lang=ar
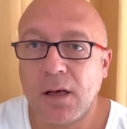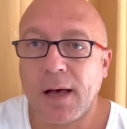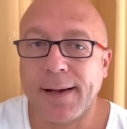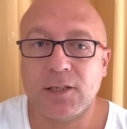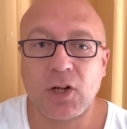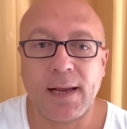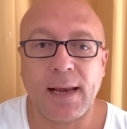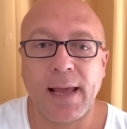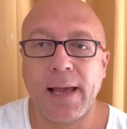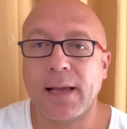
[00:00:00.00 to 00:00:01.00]
عايشه
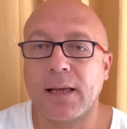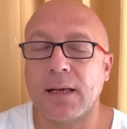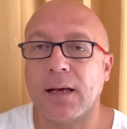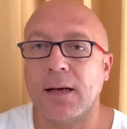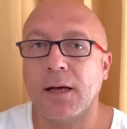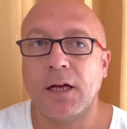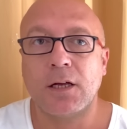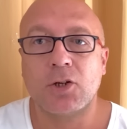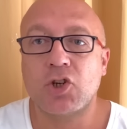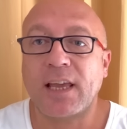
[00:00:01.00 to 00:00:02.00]
هناك آه،
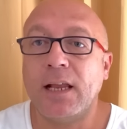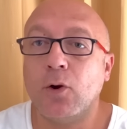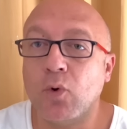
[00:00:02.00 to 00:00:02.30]
شاكيل